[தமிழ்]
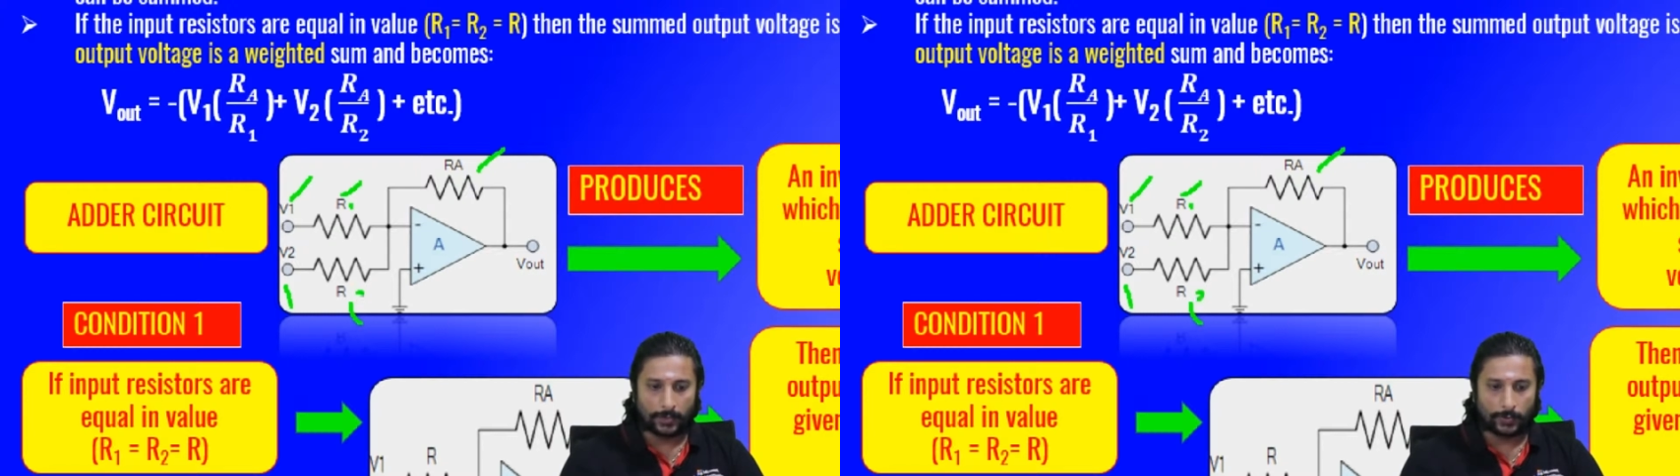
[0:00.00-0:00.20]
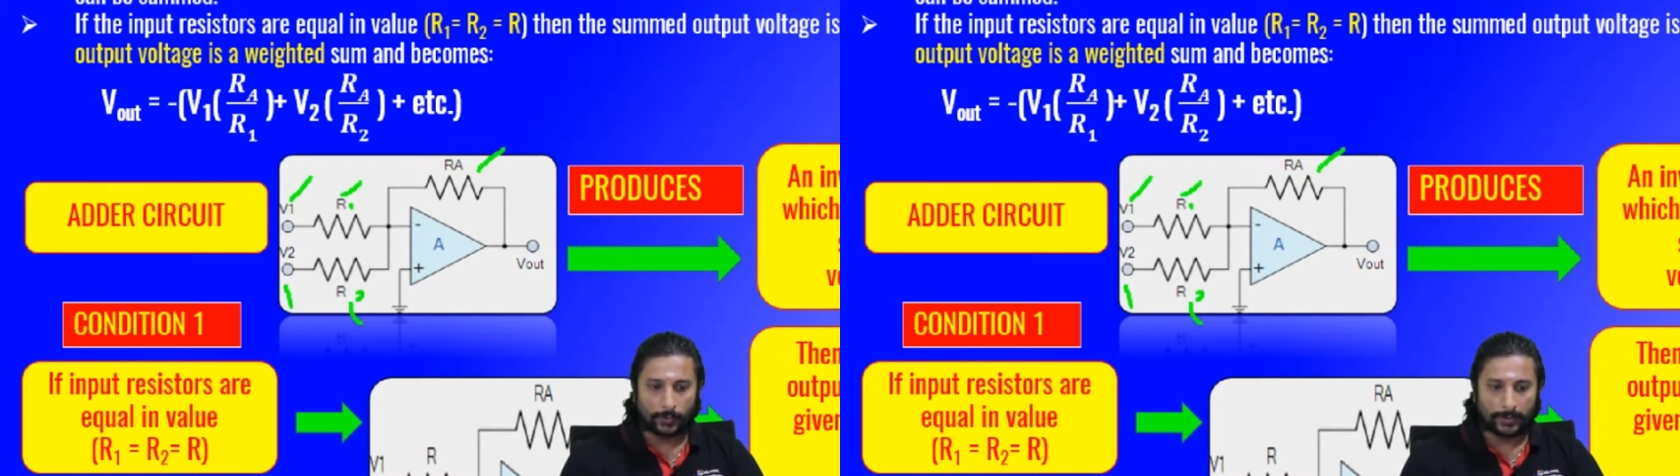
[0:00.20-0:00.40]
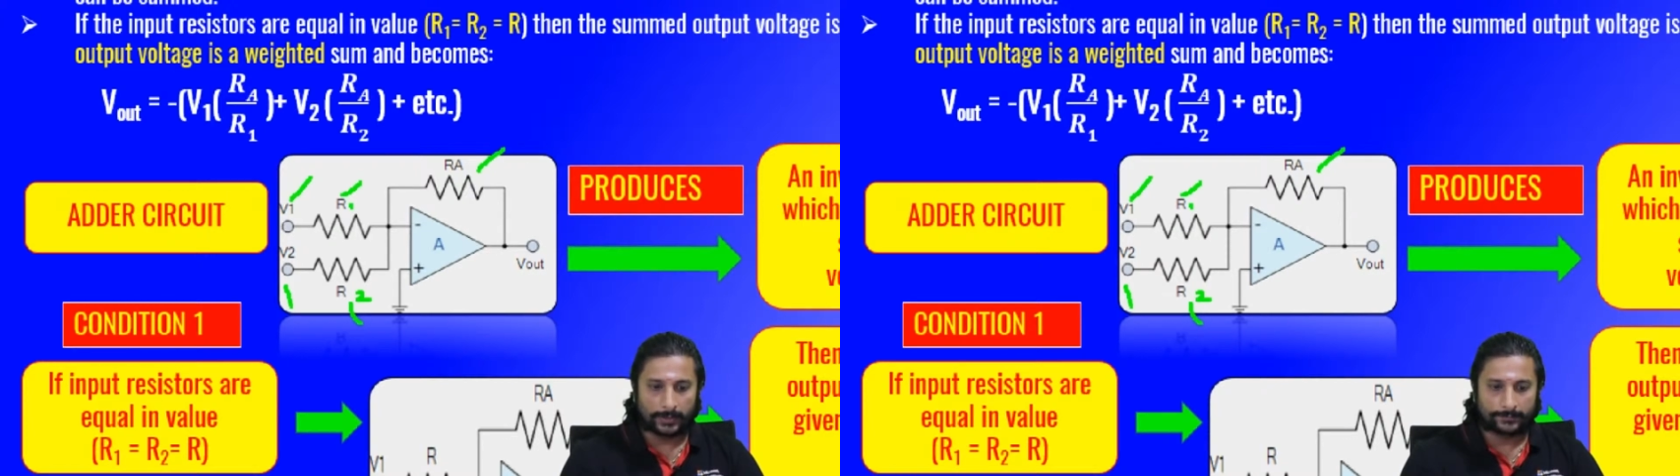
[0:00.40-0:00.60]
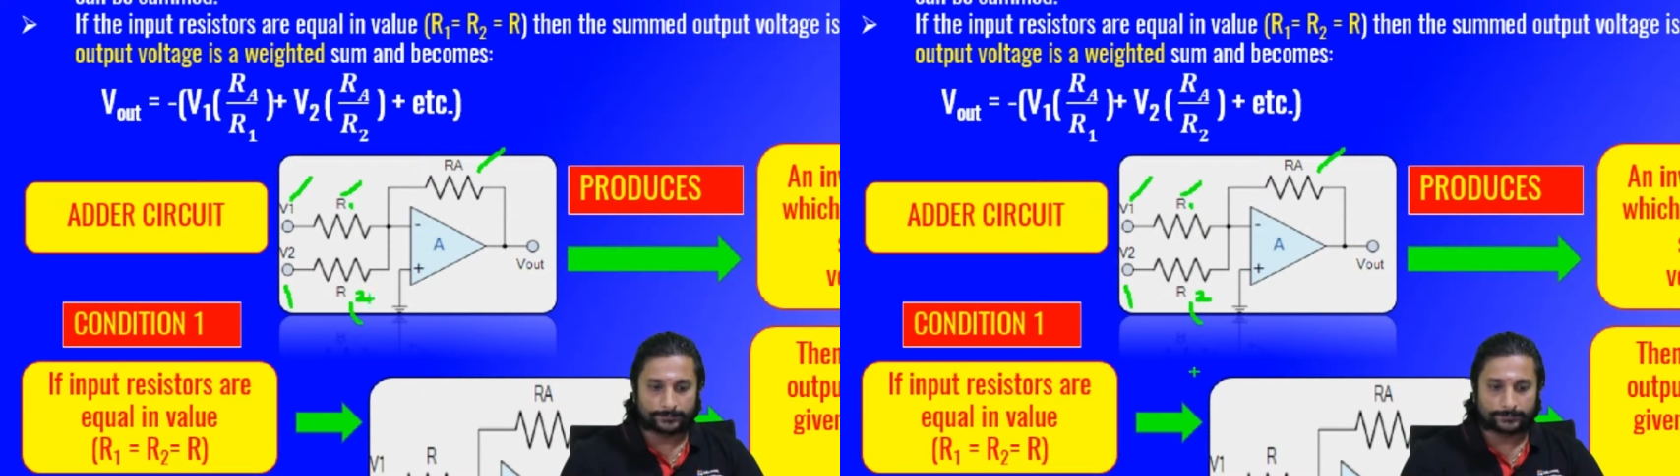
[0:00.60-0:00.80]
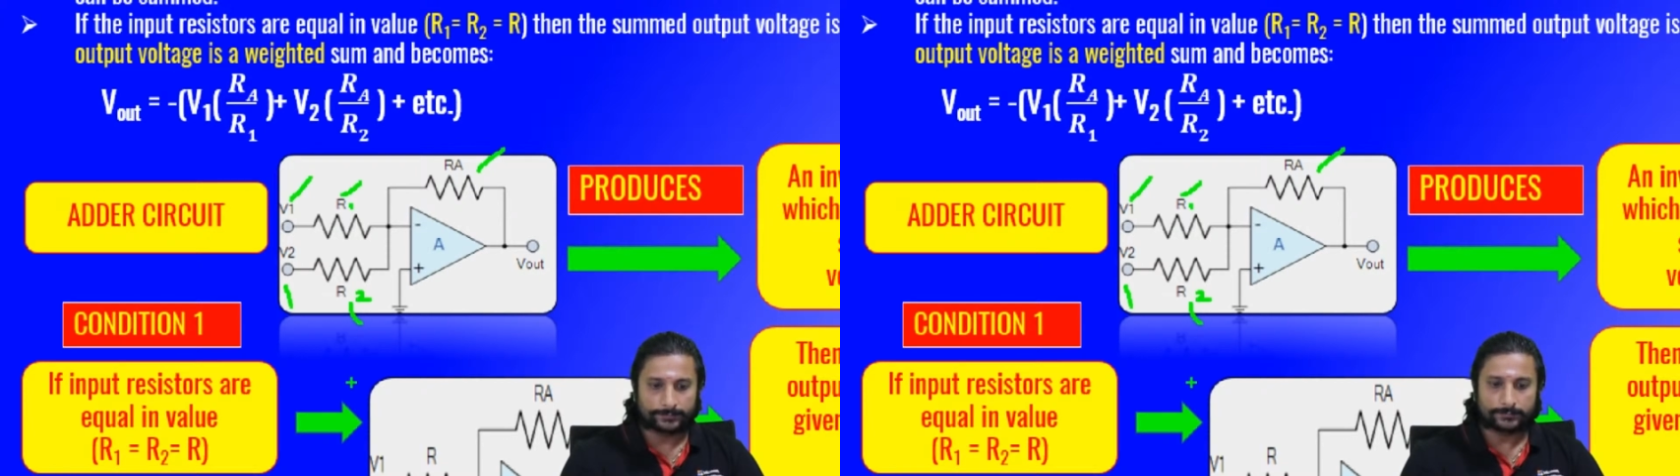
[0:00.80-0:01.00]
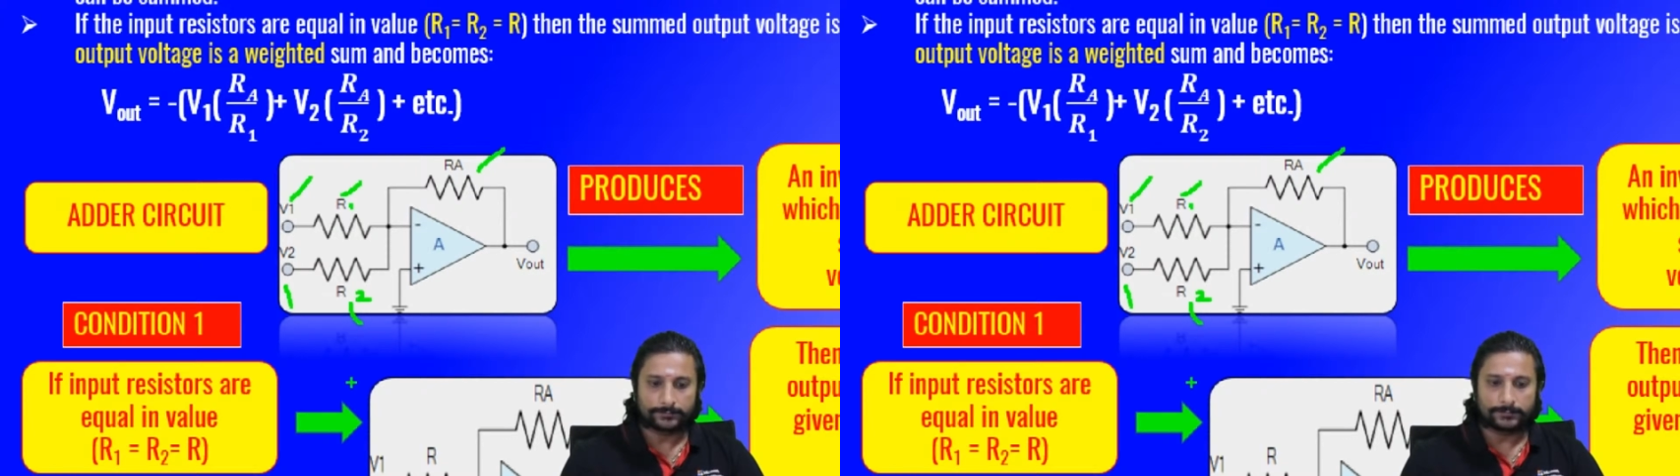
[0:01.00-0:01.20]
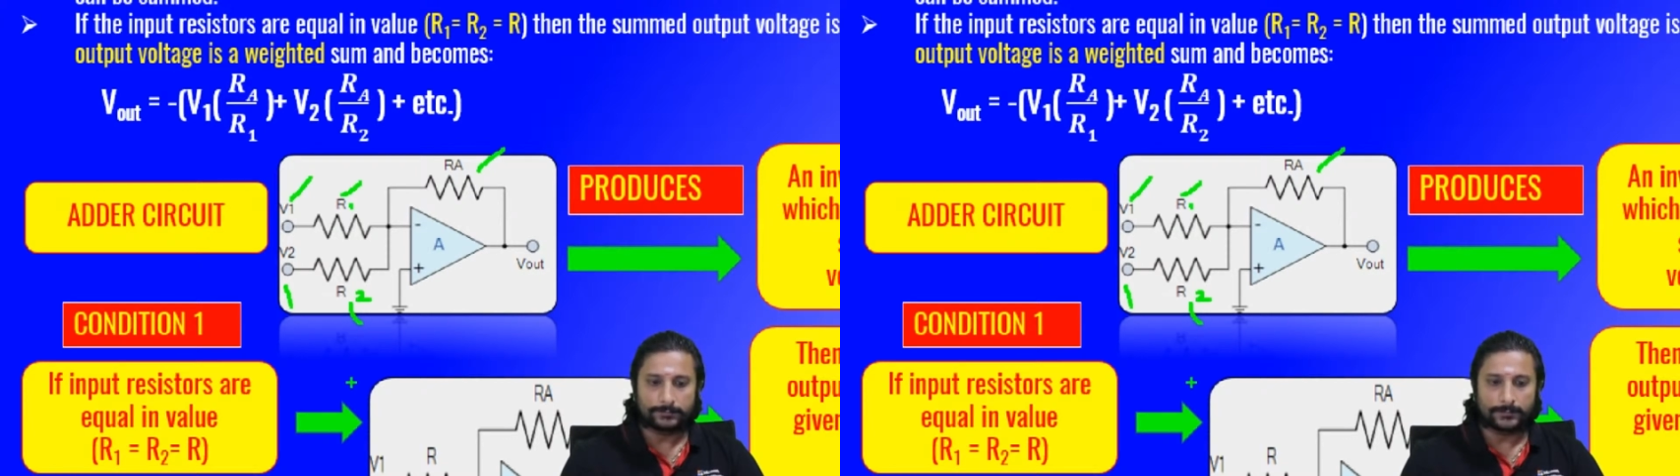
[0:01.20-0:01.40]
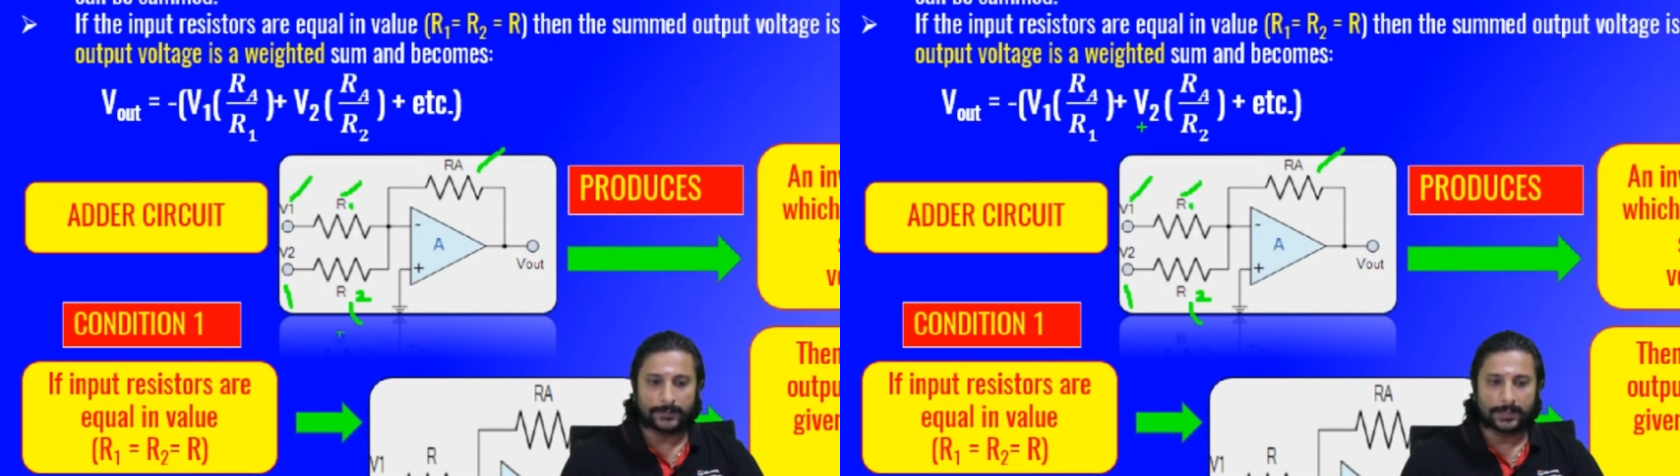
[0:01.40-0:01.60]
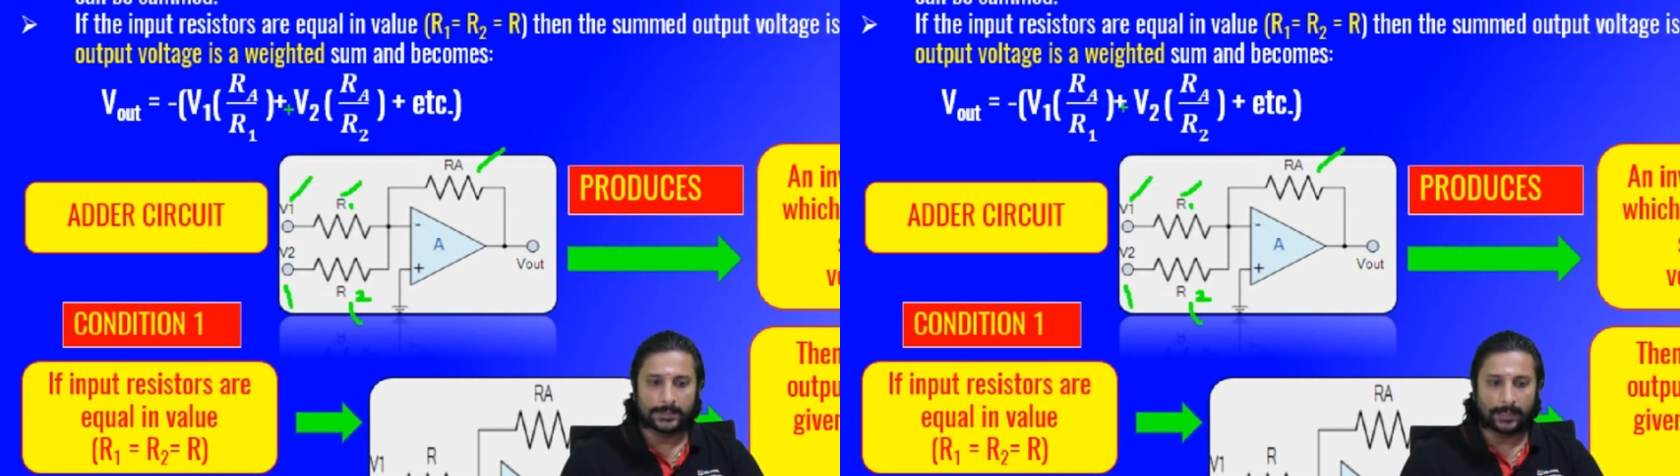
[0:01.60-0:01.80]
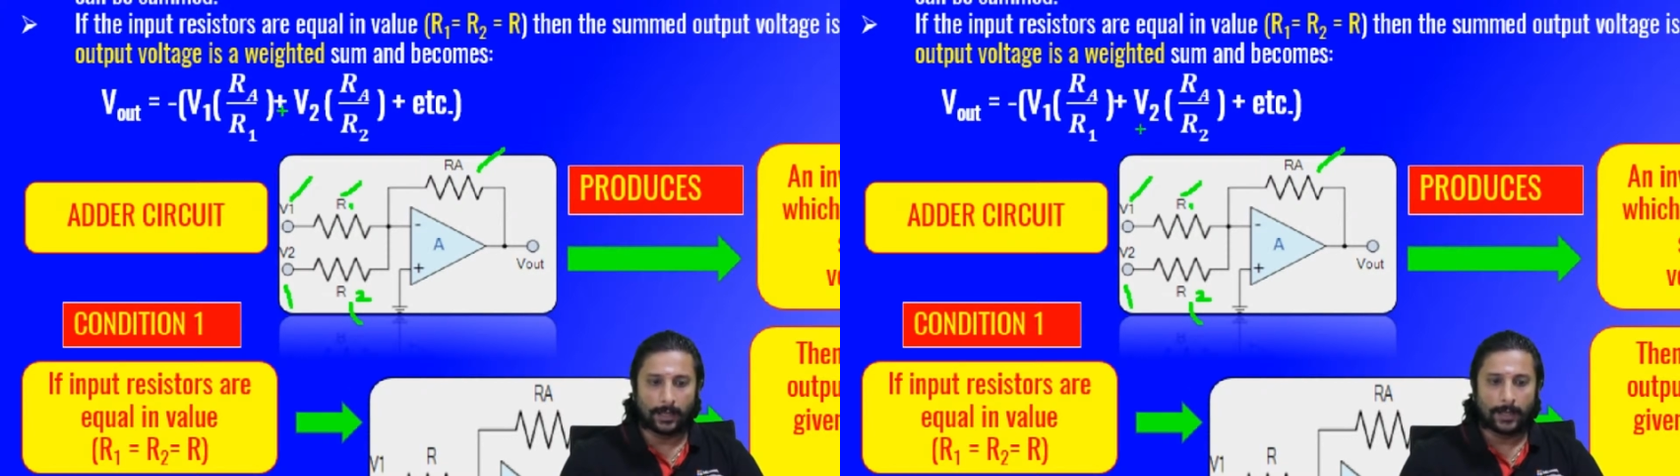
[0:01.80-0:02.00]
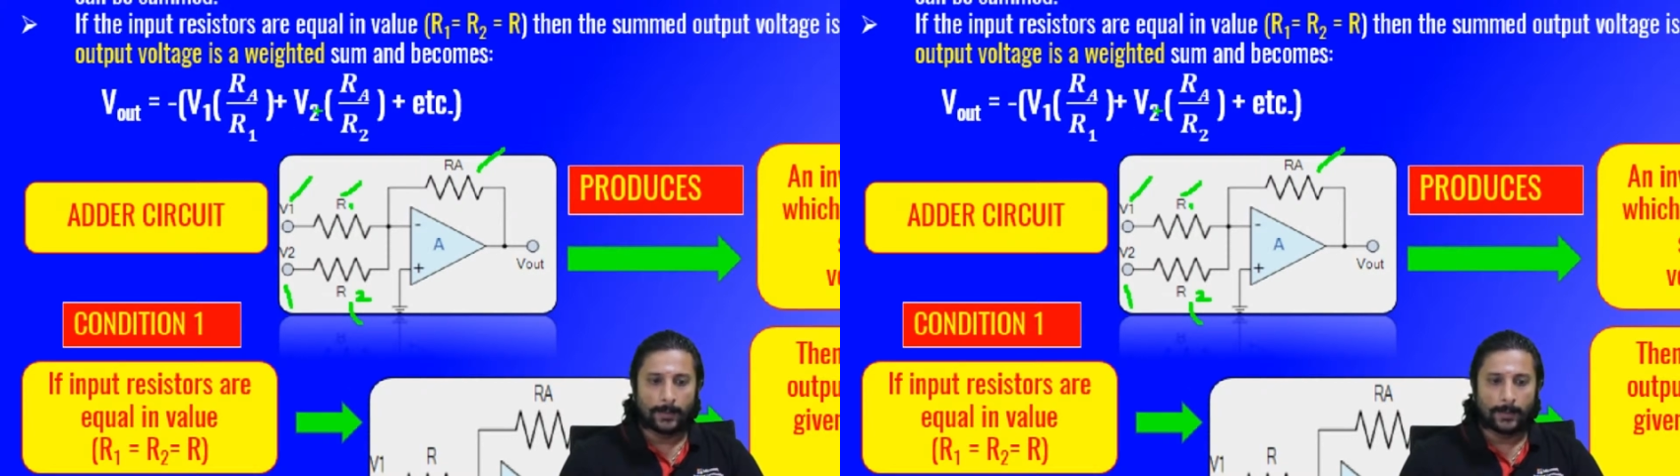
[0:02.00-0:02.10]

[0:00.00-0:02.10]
டூங்க சரிங்களா